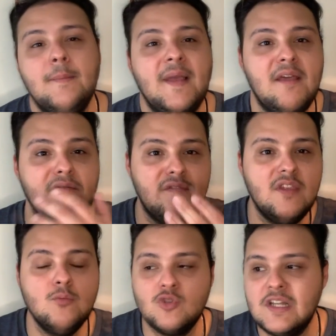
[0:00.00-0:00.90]
لما كان
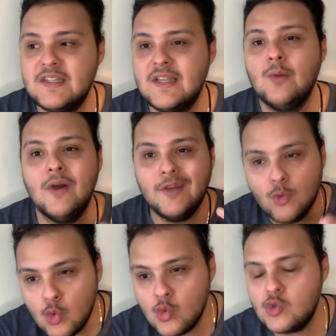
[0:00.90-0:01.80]
في مسلسل
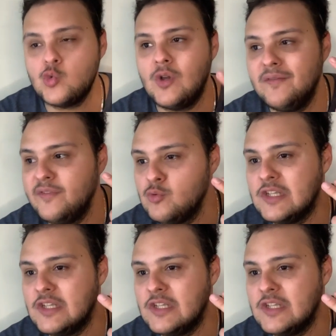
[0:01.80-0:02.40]
ونوس وكان في